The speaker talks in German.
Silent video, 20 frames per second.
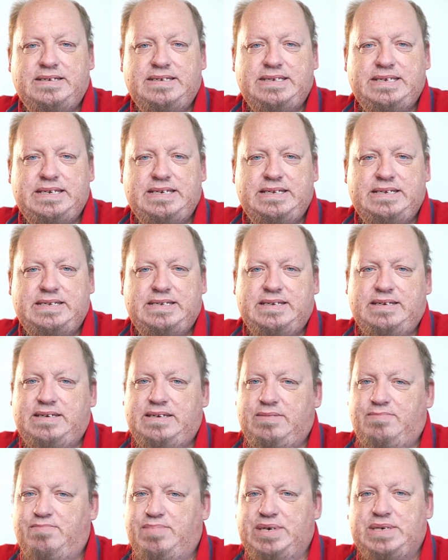sind
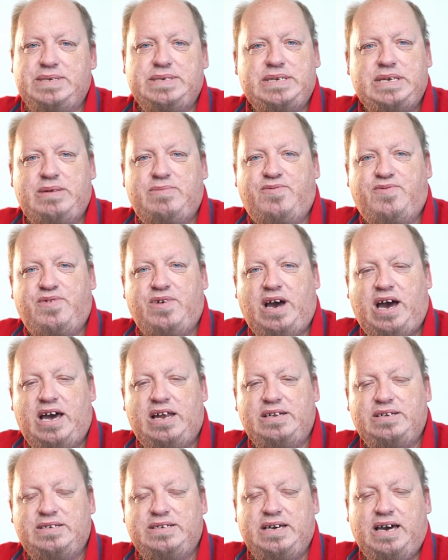im Prinzip für
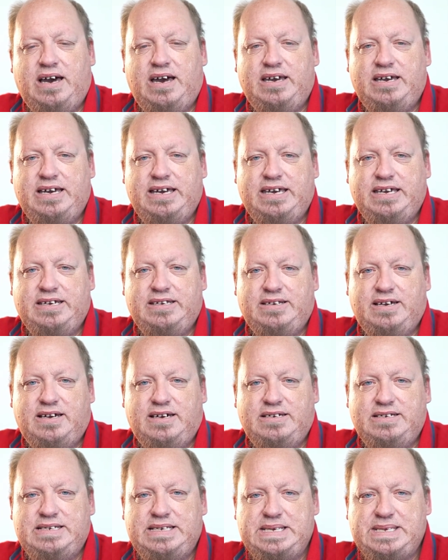alle drei
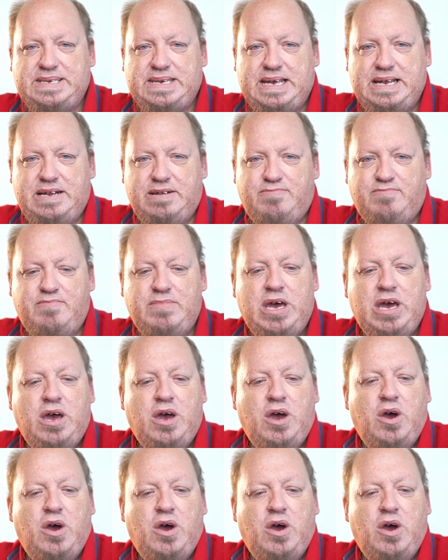Rechner dieselben